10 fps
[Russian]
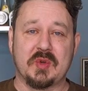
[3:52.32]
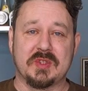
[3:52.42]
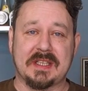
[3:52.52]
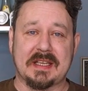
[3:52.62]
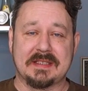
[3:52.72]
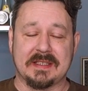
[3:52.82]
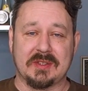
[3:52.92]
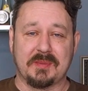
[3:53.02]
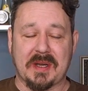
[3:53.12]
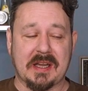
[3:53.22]

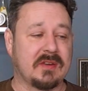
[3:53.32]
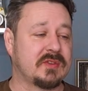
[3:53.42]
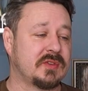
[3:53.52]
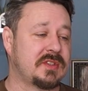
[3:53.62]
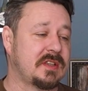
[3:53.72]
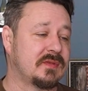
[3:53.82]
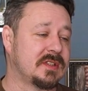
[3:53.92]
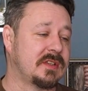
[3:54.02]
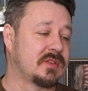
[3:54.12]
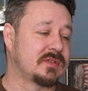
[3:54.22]
дегустации, но пока вот он сидит
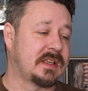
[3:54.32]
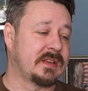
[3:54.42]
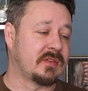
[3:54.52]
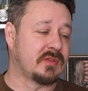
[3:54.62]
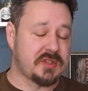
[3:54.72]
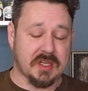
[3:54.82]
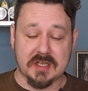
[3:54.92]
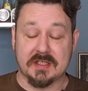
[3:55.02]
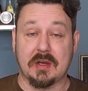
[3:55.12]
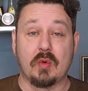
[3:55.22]
возле Руслана, он
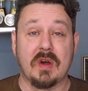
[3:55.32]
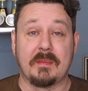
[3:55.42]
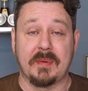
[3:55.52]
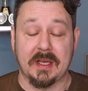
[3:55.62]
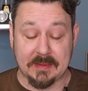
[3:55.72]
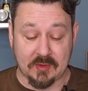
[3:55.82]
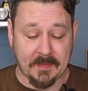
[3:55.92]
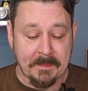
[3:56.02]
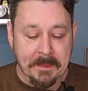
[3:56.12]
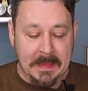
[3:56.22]
чешет за ухом,
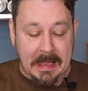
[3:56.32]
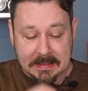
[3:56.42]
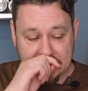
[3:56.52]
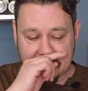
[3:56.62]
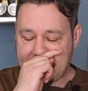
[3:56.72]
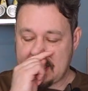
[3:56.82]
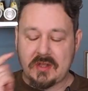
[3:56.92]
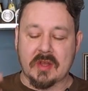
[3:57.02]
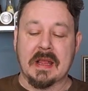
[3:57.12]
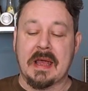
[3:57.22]
поэтому сюда
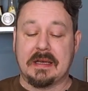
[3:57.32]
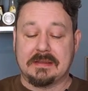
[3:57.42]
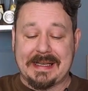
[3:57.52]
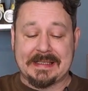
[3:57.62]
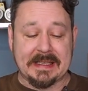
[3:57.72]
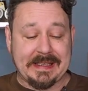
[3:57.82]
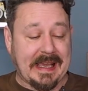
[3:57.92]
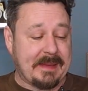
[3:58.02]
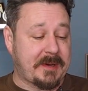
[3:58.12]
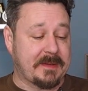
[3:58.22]
не идет. Ладно,
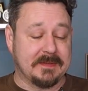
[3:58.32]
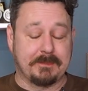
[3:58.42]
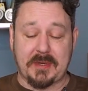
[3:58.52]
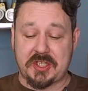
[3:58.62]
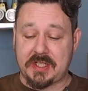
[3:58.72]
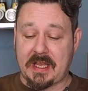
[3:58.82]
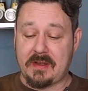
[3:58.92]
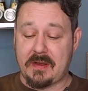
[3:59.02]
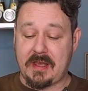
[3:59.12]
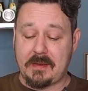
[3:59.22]
я
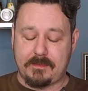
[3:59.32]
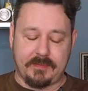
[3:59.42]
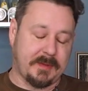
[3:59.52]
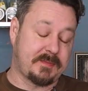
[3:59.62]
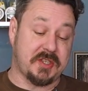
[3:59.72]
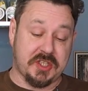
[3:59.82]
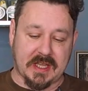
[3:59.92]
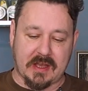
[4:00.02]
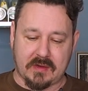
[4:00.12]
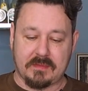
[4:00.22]
предпочитаю, э,
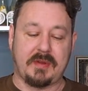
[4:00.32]
предпочитаю,